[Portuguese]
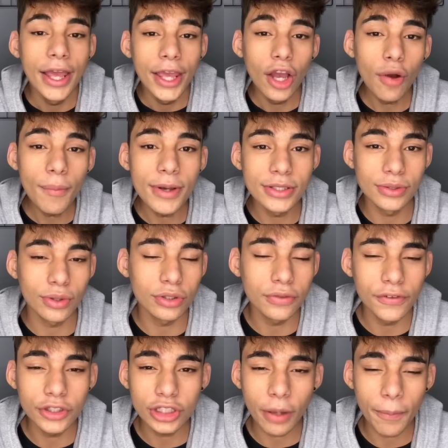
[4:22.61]
eu mesmo, quando
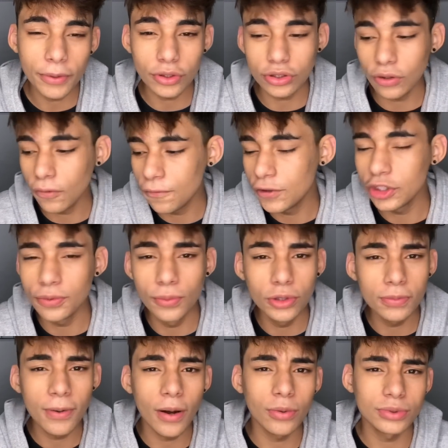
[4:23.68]
vejo que a pessoa tem um feed
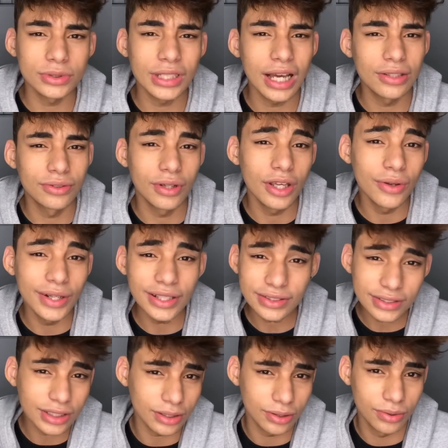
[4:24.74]
muito bagunçado, eu nem
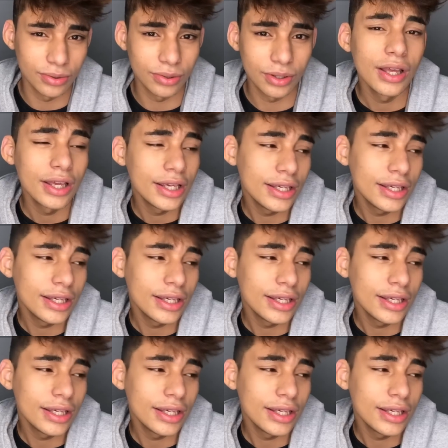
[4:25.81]
sigo.